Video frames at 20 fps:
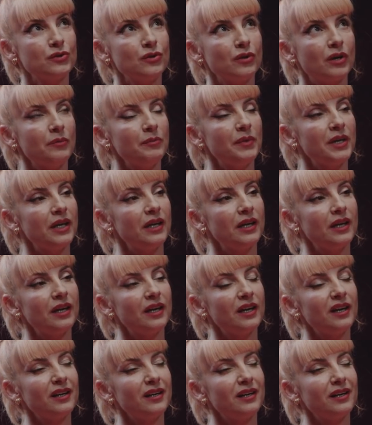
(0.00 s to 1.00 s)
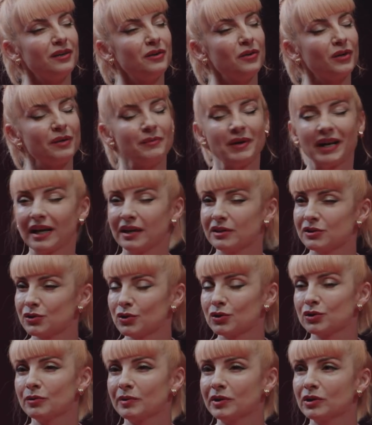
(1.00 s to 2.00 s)
es lo que me, lo que me
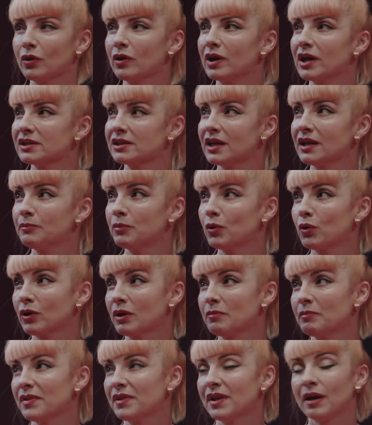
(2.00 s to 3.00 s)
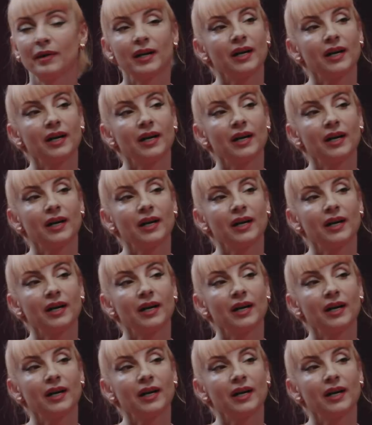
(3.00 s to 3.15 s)
enganchó sobre todo de la serie y por lo que empecé a